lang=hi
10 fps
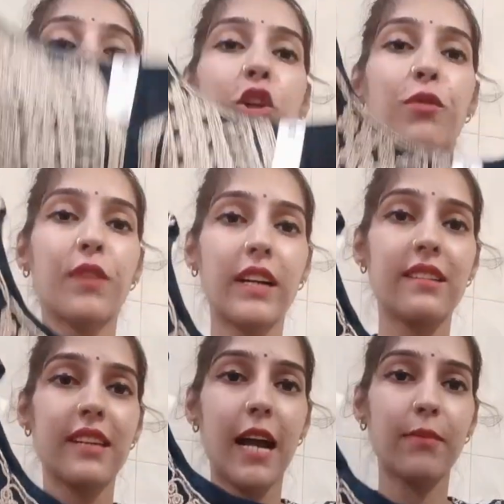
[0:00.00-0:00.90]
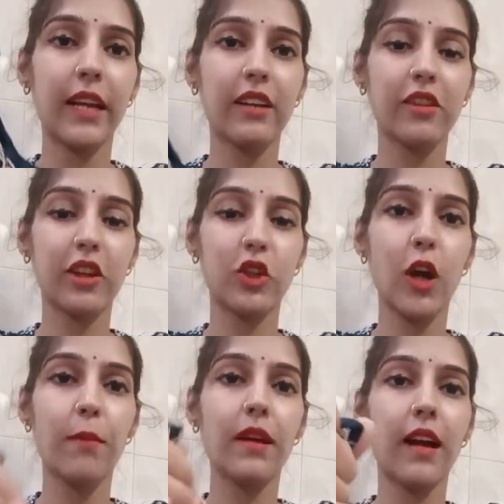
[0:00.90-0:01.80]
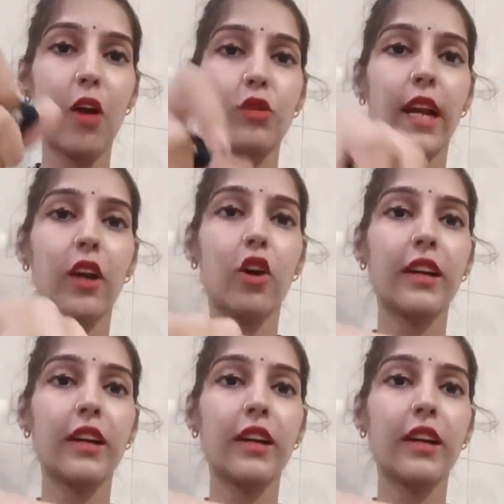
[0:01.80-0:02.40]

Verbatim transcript: तो फ्रंट से आप देख सकते हो हमें राउंड नेक